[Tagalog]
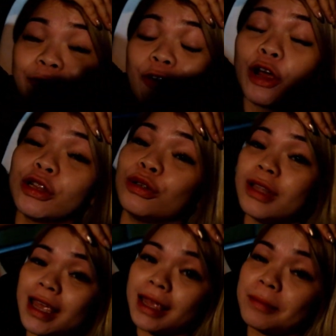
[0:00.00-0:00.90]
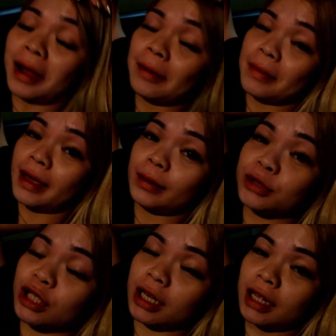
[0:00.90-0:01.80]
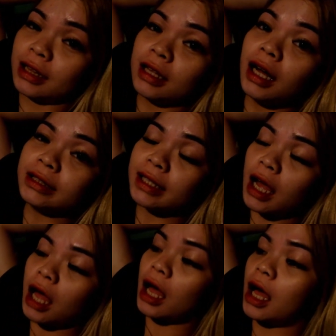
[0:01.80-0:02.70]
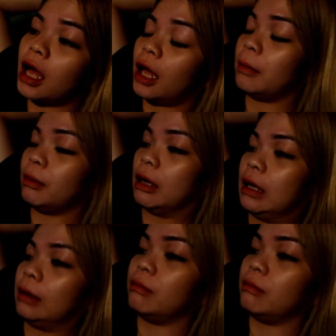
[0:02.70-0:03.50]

for today mga ma'am, yan, done na kami